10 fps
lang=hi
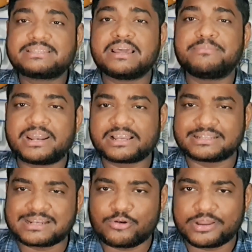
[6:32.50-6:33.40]
इसलिए मेरा
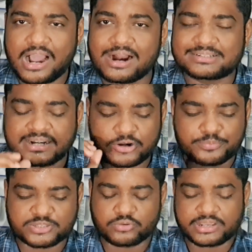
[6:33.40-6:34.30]
कितना हो गया अठारह
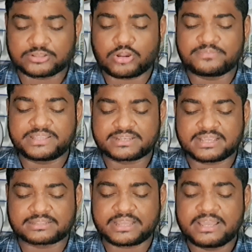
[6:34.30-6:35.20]
रुपीज हो गया तो आप देख
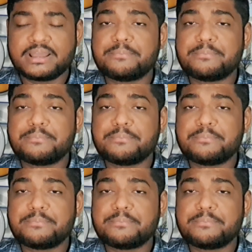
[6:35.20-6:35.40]
सकते